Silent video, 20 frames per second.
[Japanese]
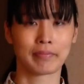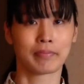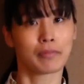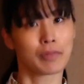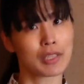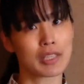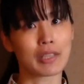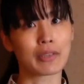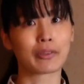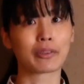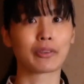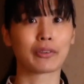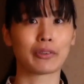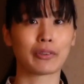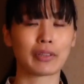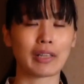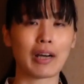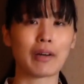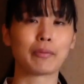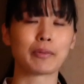もしこの
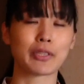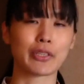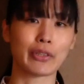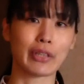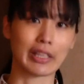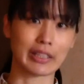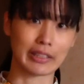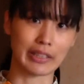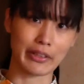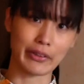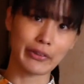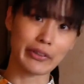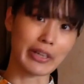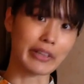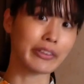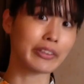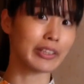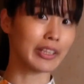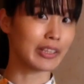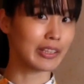動画面白かったよ
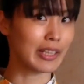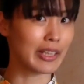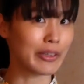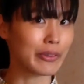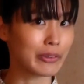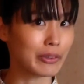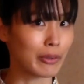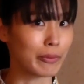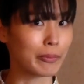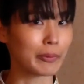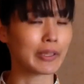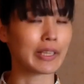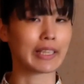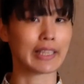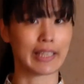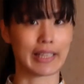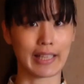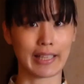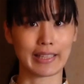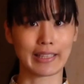役に立ったよと思ってい
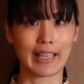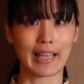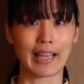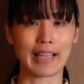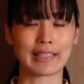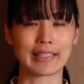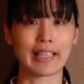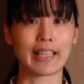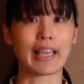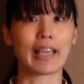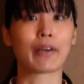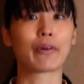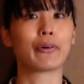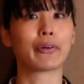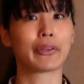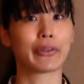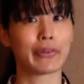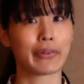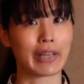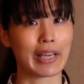ただけたら是非
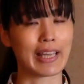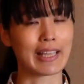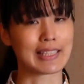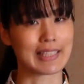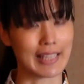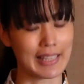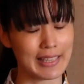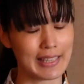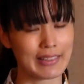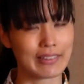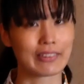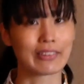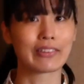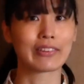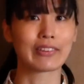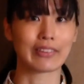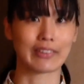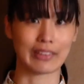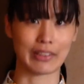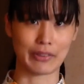高評価やチャンネル
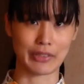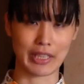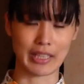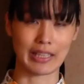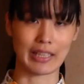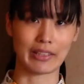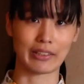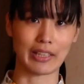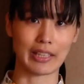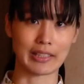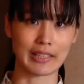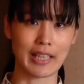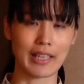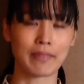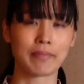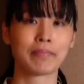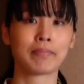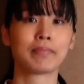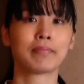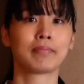登録で教えてください
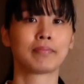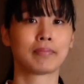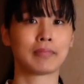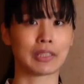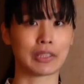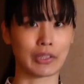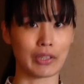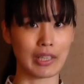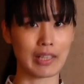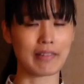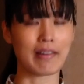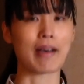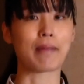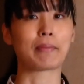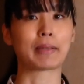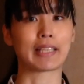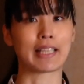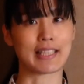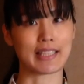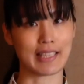それでは
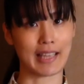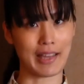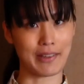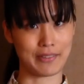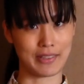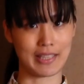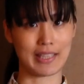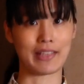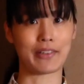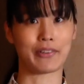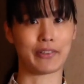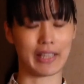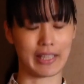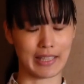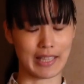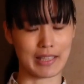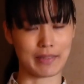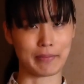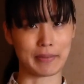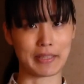また近いうちにお会いい
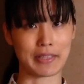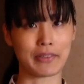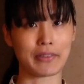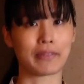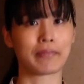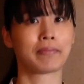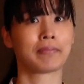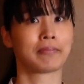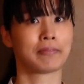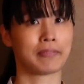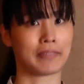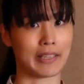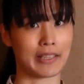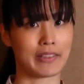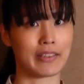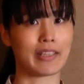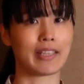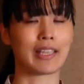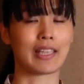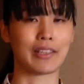たしましょう
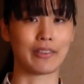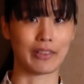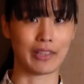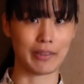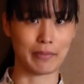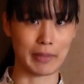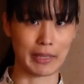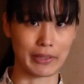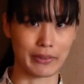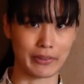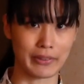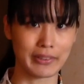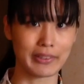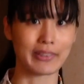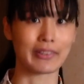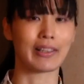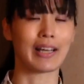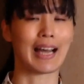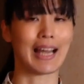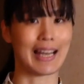バイオリン弾きの卑弥呼こ
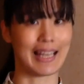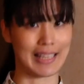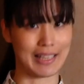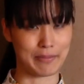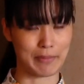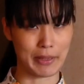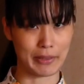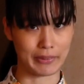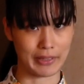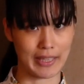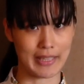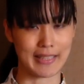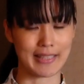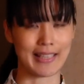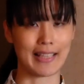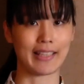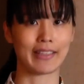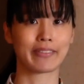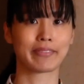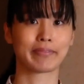と原田真帆でし
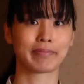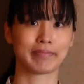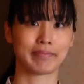た